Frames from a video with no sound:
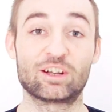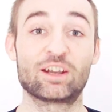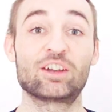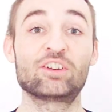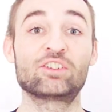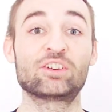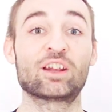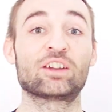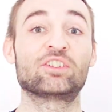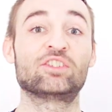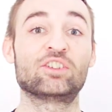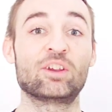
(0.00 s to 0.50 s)

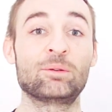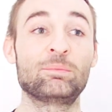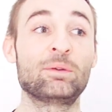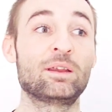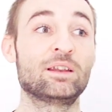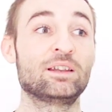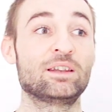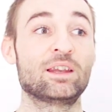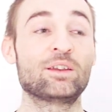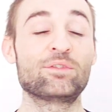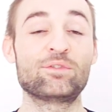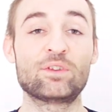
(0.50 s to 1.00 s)
Reszta
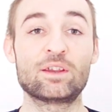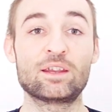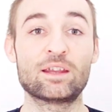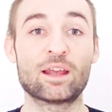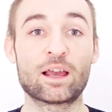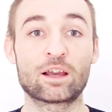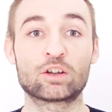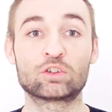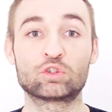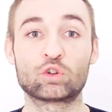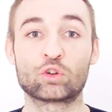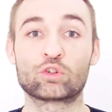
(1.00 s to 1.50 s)
ciebie nie wie,
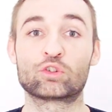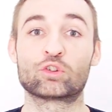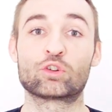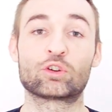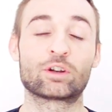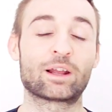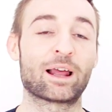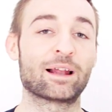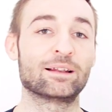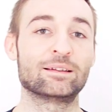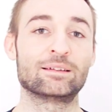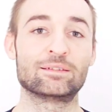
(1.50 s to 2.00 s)
jak to
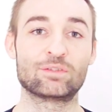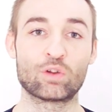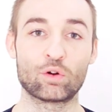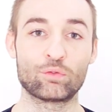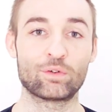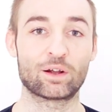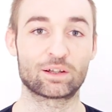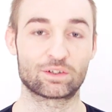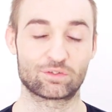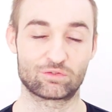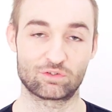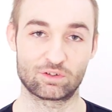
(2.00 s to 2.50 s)

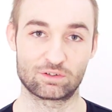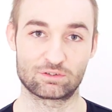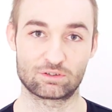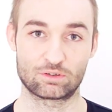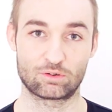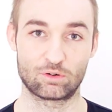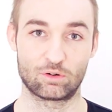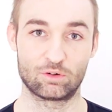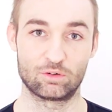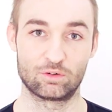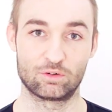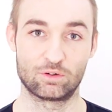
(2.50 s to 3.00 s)
zorganizować
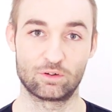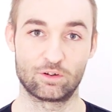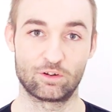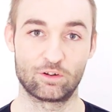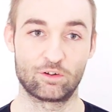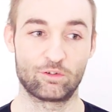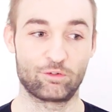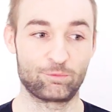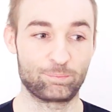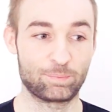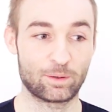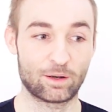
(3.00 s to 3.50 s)
wszystko
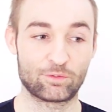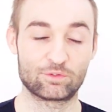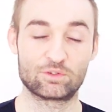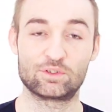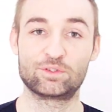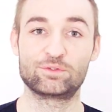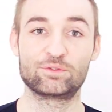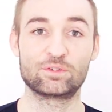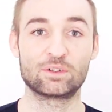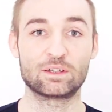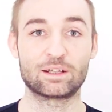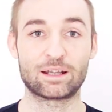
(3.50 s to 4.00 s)
w
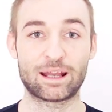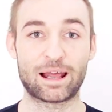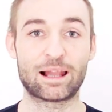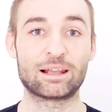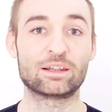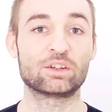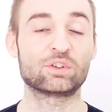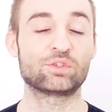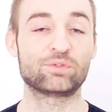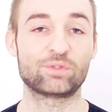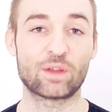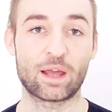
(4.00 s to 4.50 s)
prawdziwy,
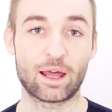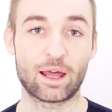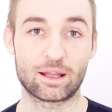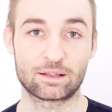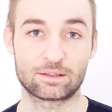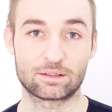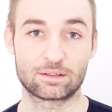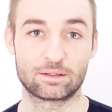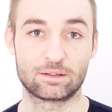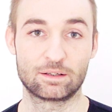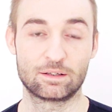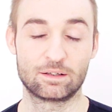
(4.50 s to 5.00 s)
realny
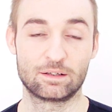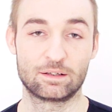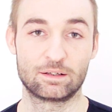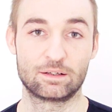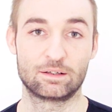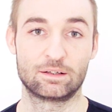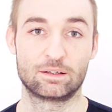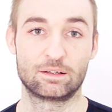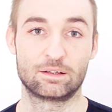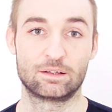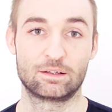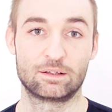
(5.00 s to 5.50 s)
świat,
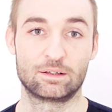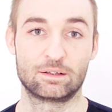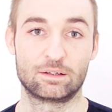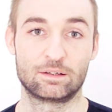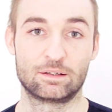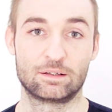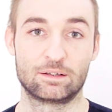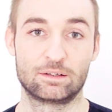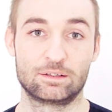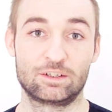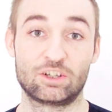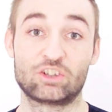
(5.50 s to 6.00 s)

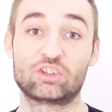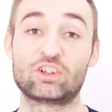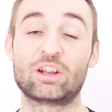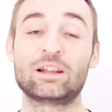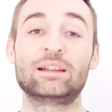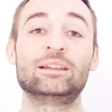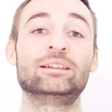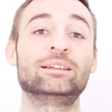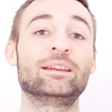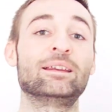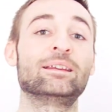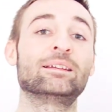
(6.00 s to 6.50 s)

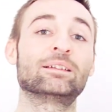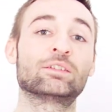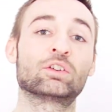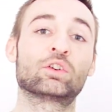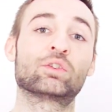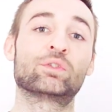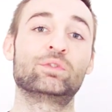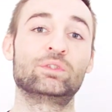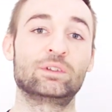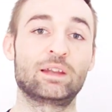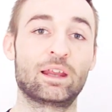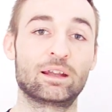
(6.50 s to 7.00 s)
jeżeli nie jest
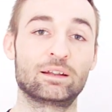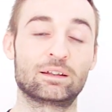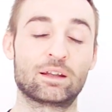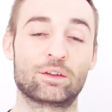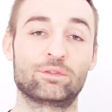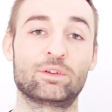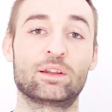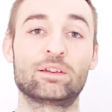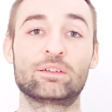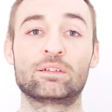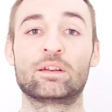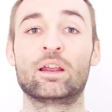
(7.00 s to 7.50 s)
rozwinięte.
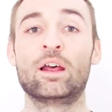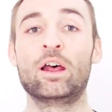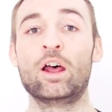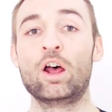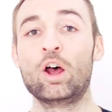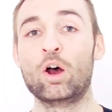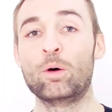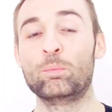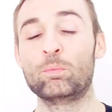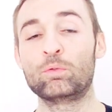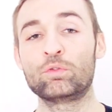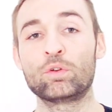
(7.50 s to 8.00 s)
Więc
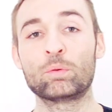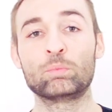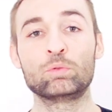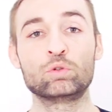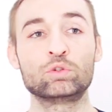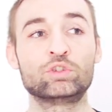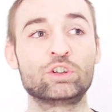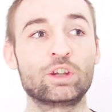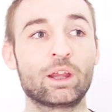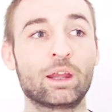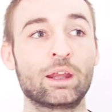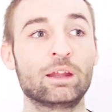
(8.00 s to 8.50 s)
mówią
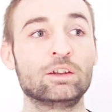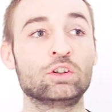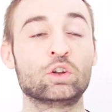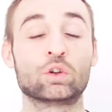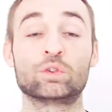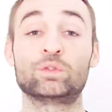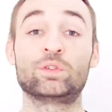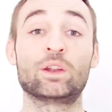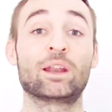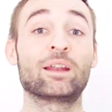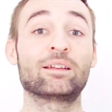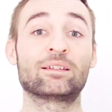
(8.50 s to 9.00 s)
ludzie, nie
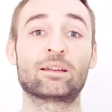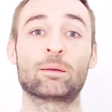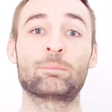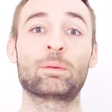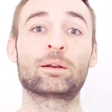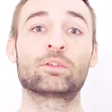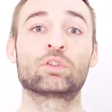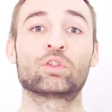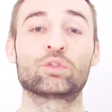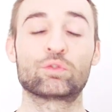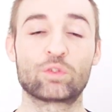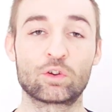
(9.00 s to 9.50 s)
otwieraj za
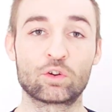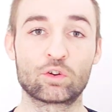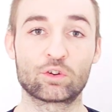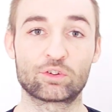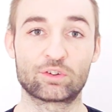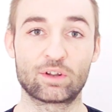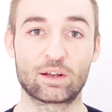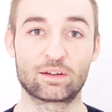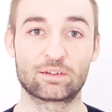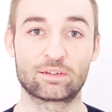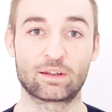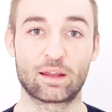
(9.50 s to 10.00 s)
bardzo swojego
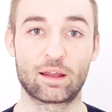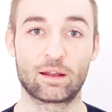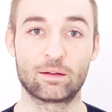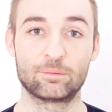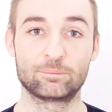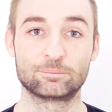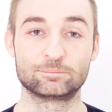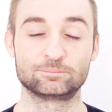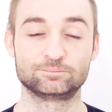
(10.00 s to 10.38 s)
serca.